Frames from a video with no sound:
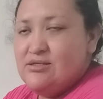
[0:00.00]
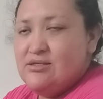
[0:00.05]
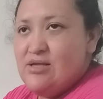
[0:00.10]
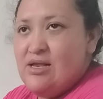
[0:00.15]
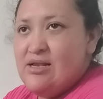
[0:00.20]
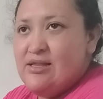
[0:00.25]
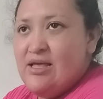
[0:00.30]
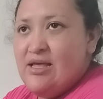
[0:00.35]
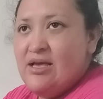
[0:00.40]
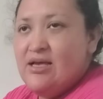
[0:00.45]

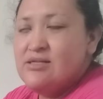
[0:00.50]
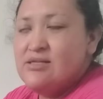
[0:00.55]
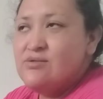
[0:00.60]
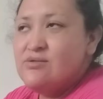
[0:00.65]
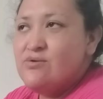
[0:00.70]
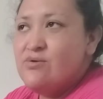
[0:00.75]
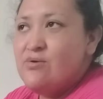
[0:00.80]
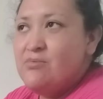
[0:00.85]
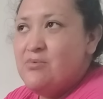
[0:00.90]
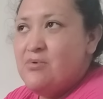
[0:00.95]
el dengue es
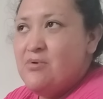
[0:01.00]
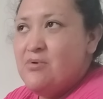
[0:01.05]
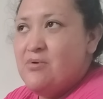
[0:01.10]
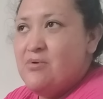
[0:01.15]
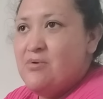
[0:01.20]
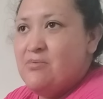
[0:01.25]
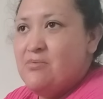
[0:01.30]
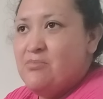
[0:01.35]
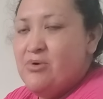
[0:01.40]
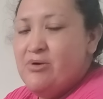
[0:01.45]

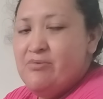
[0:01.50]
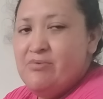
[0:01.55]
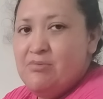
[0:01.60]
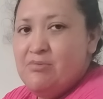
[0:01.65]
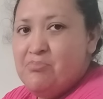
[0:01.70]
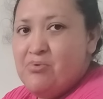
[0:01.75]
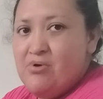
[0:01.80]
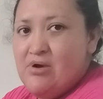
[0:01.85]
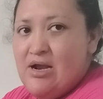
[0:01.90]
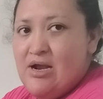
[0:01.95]
como muy
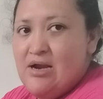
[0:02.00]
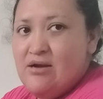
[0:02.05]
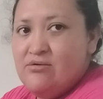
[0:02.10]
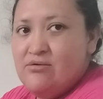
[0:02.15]
bipolar,